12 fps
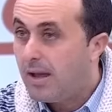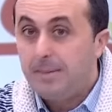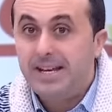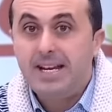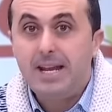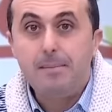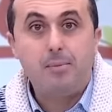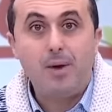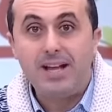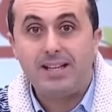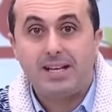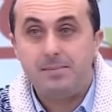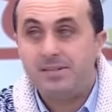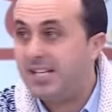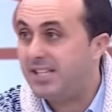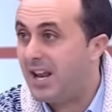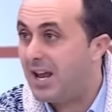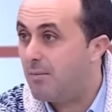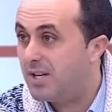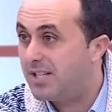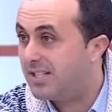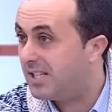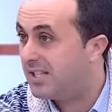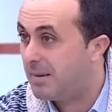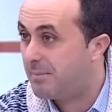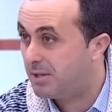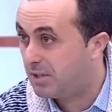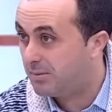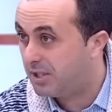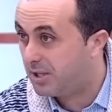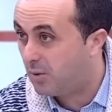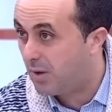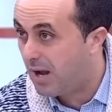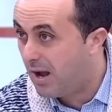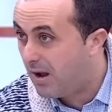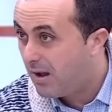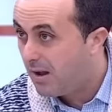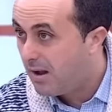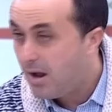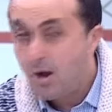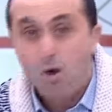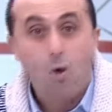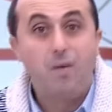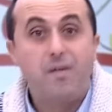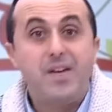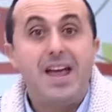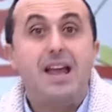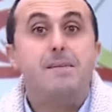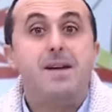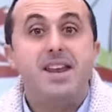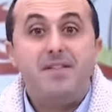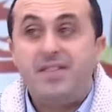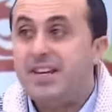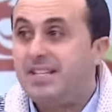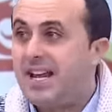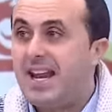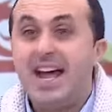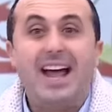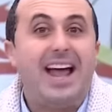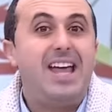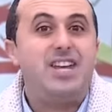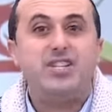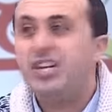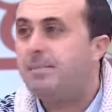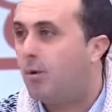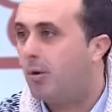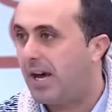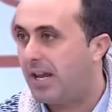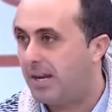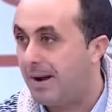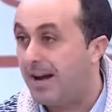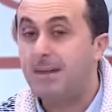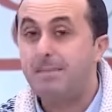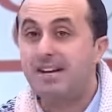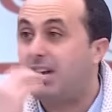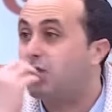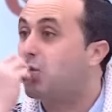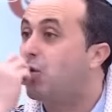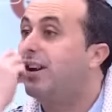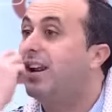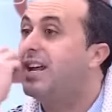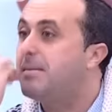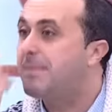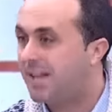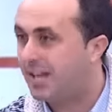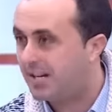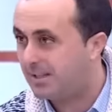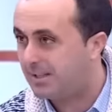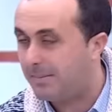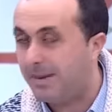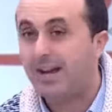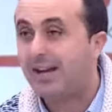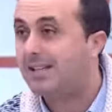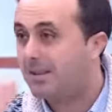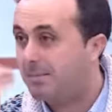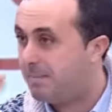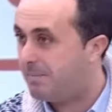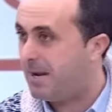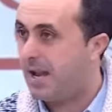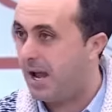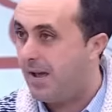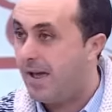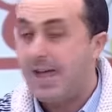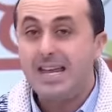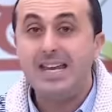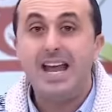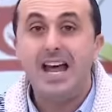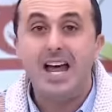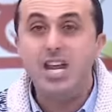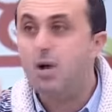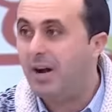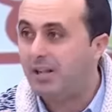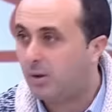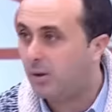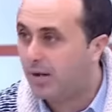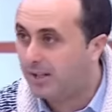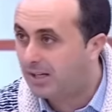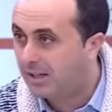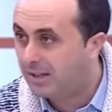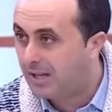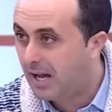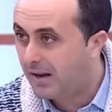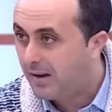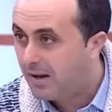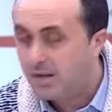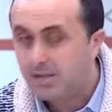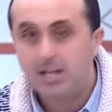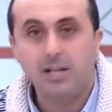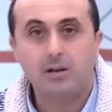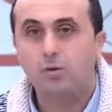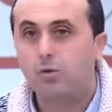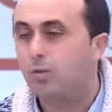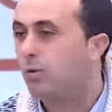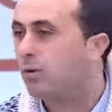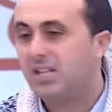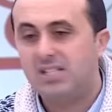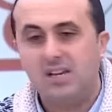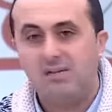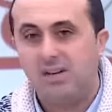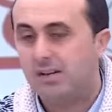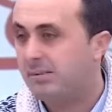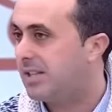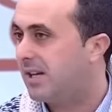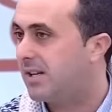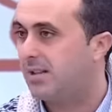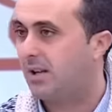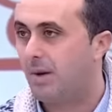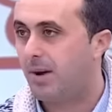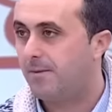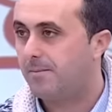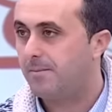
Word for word: يعني بواحد خمسة دراهم ولا ستة دراهم باش تمشي تاكلها وفيها المنافع ديالها عجيبه وغريبه انا ما كرهتش والله ما كرهت سميره قسما بالله الى اي واحد دخل عندك للدار تحط له كومونتريز لي فهاد البيصاره صغيره